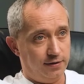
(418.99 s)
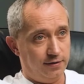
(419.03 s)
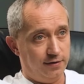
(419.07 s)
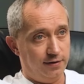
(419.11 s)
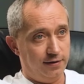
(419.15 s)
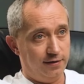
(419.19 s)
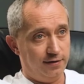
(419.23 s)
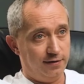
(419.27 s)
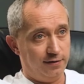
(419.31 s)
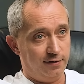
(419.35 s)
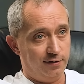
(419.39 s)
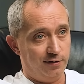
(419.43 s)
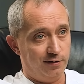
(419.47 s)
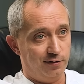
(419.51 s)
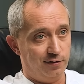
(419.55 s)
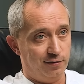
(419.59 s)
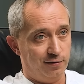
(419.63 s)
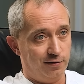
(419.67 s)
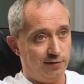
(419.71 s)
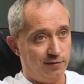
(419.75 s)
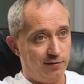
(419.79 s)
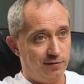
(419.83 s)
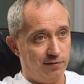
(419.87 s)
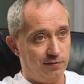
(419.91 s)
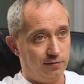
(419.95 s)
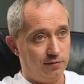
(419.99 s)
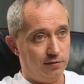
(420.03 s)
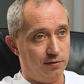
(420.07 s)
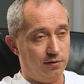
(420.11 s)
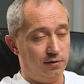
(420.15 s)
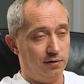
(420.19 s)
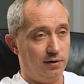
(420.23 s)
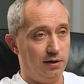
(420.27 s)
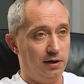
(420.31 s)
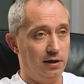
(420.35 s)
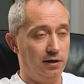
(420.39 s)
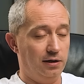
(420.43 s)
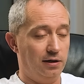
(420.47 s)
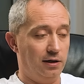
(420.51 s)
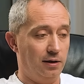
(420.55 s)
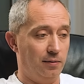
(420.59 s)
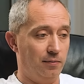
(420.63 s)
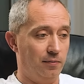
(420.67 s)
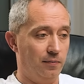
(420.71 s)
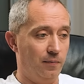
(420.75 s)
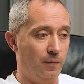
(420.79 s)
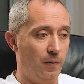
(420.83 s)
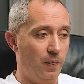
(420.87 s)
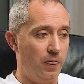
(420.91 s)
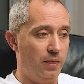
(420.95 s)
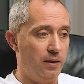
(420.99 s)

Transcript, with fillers: да, вот, или там,